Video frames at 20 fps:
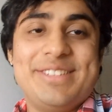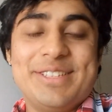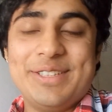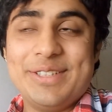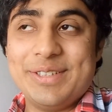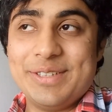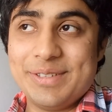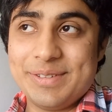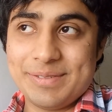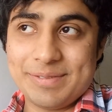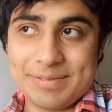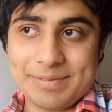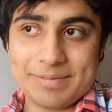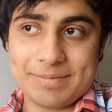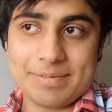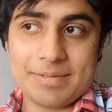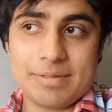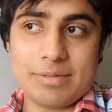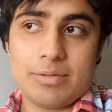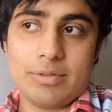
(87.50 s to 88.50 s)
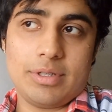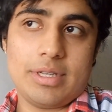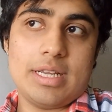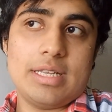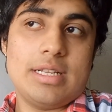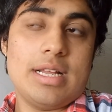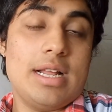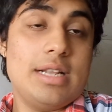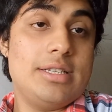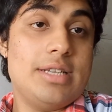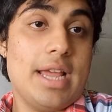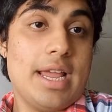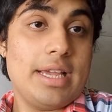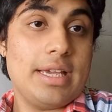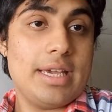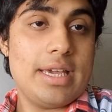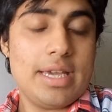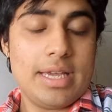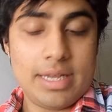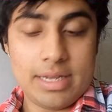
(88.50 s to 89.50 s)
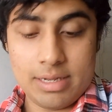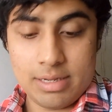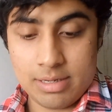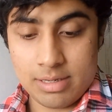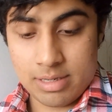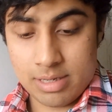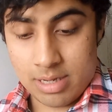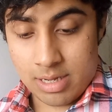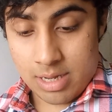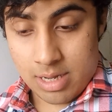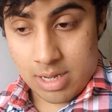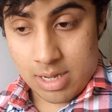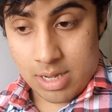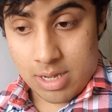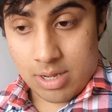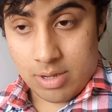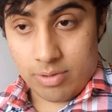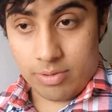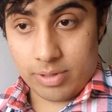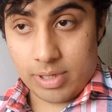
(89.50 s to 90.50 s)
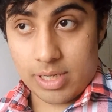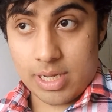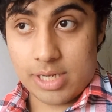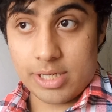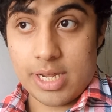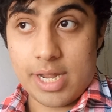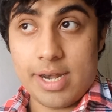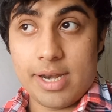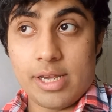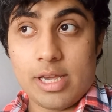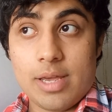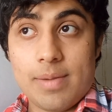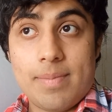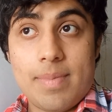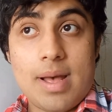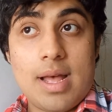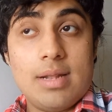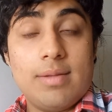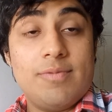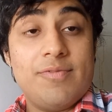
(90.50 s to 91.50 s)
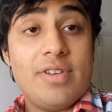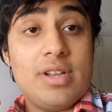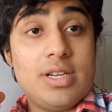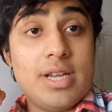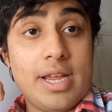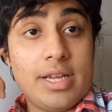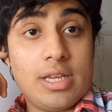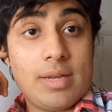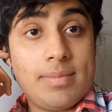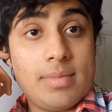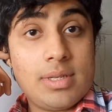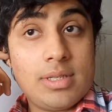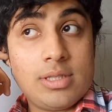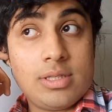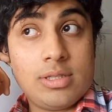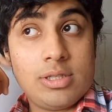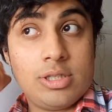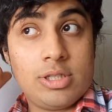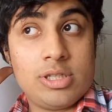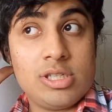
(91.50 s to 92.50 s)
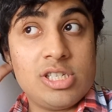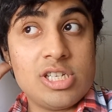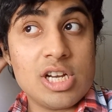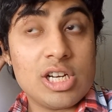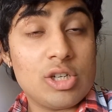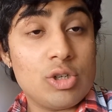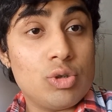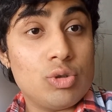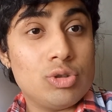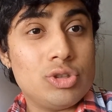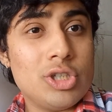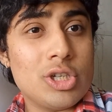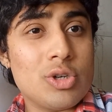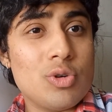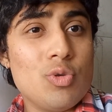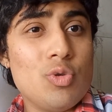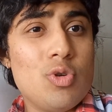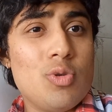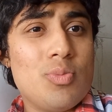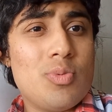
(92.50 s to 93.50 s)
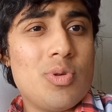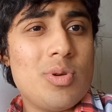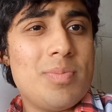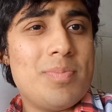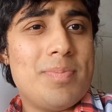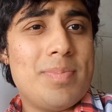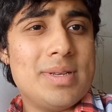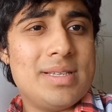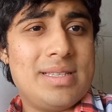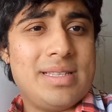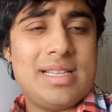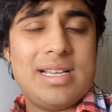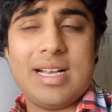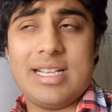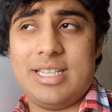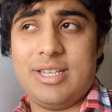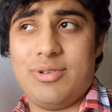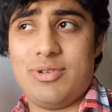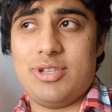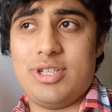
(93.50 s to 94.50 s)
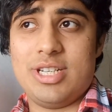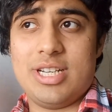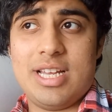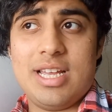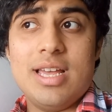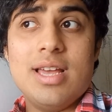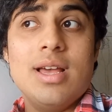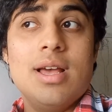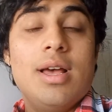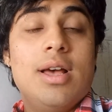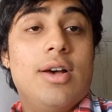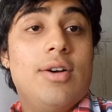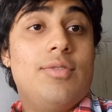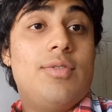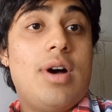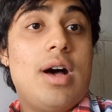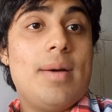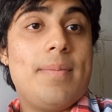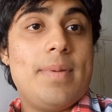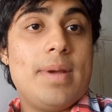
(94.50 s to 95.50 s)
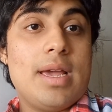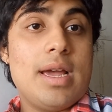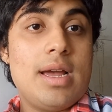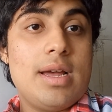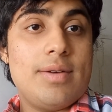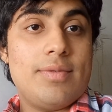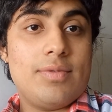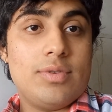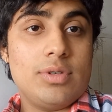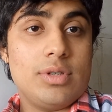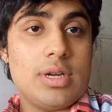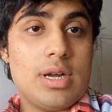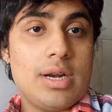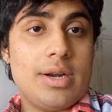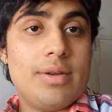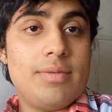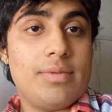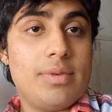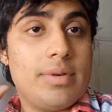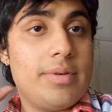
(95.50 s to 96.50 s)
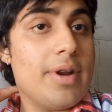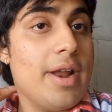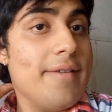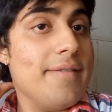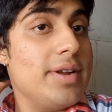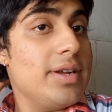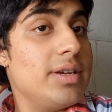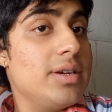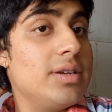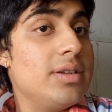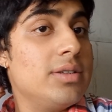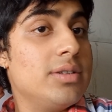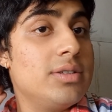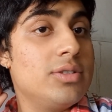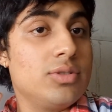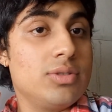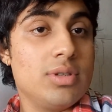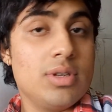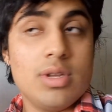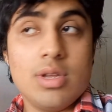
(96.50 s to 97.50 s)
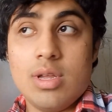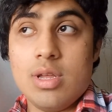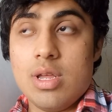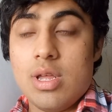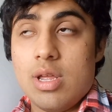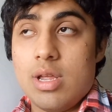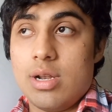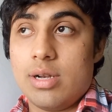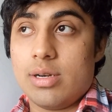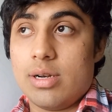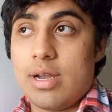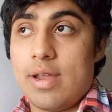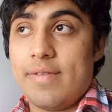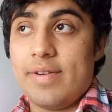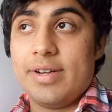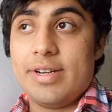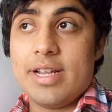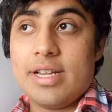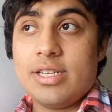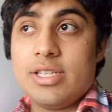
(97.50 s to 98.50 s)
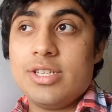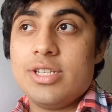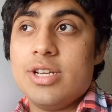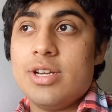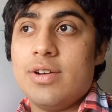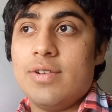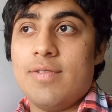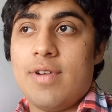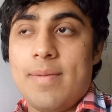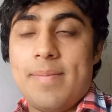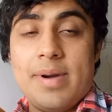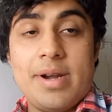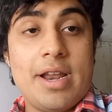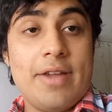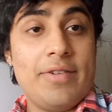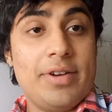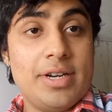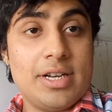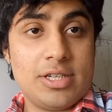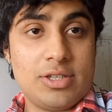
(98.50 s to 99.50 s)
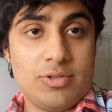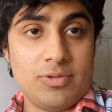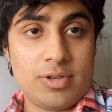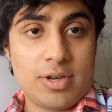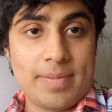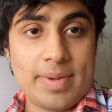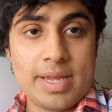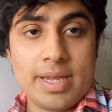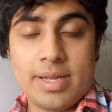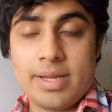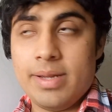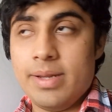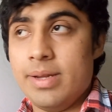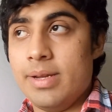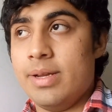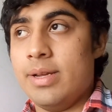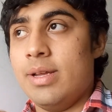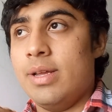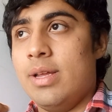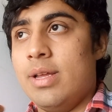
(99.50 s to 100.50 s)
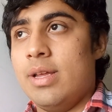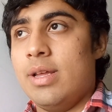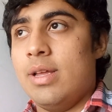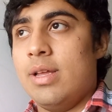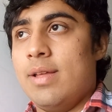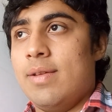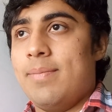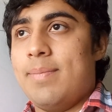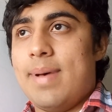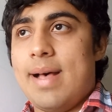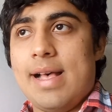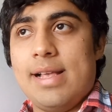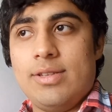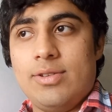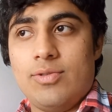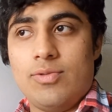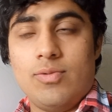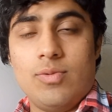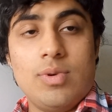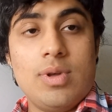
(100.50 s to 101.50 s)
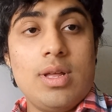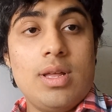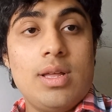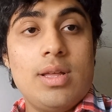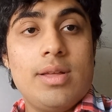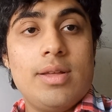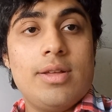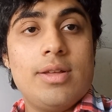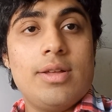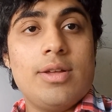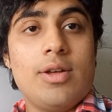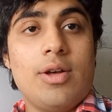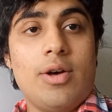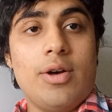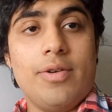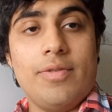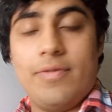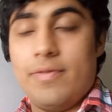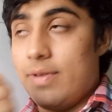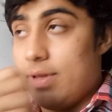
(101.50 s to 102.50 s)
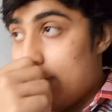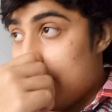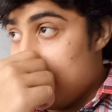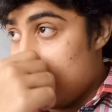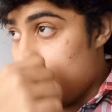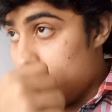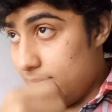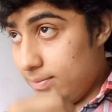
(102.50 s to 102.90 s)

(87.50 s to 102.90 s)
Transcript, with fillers: तो उनके साथ जाएंगे उनके साथ जाने के बाद फिर जाएंगे हम लोग शकूरपुर बस्ती ऐसी कोई जगह है वहाँ पे आया उनका ड्राइविंग ड्राइविंग टेस्ट वहाँ पे ड्राइविंग टेस्ट दूंगा मैं पास होऊंगा और फिर